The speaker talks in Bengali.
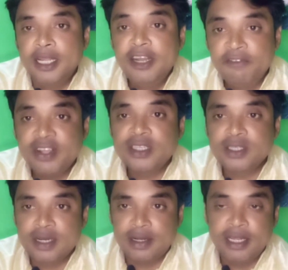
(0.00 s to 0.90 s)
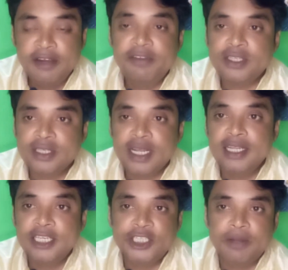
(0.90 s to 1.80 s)
ইনভেস্ট ইনভেস্টকারী
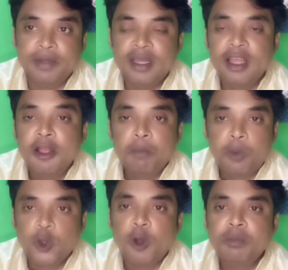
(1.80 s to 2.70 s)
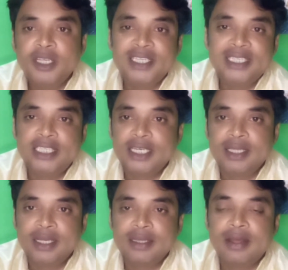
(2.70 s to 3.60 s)
হিসাবে প্রথম যে জিনিসটা
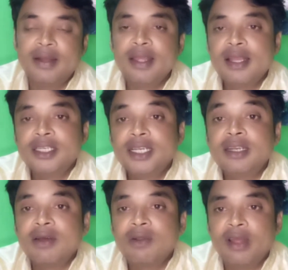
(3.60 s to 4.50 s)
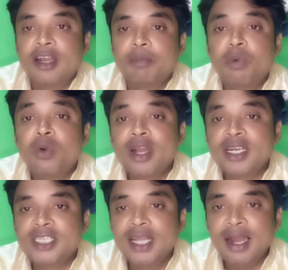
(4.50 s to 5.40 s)
দেখতে হয় সেটা হলো একটা
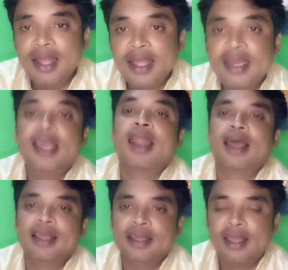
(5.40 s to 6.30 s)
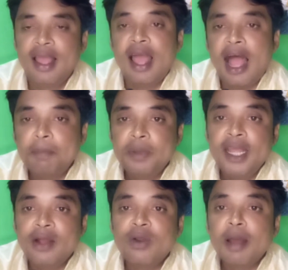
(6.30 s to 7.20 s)
পোটেনশিয়াল এরিয়া লাগে আপনি
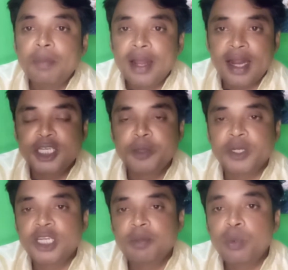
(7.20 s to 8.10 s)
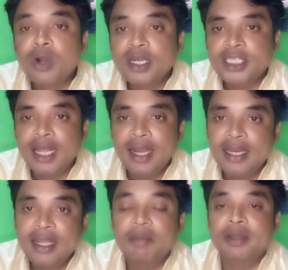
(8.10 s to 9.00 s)
এখন আপনার আশেপাশের পোটেনশিয়াল
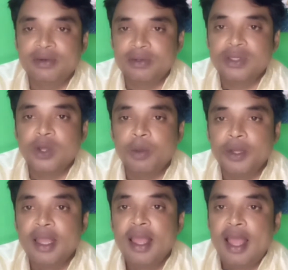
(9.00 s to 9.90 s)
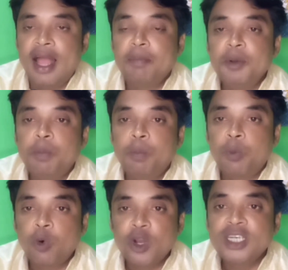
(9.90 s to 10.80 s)
এরিয়া বের করতে হবে আপনি
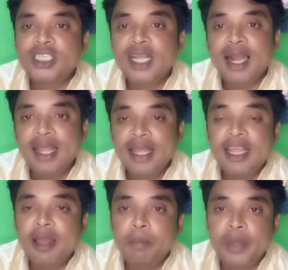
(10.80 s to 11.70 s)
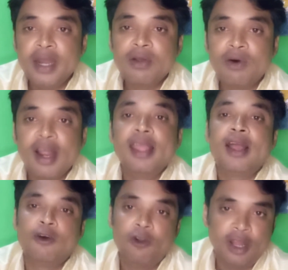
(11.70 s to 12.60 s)
পোটেনশিয়াল এরিয়া বের করাই
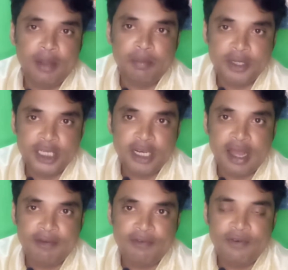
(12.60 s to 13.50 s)
এখন অনেক বেশি টাফ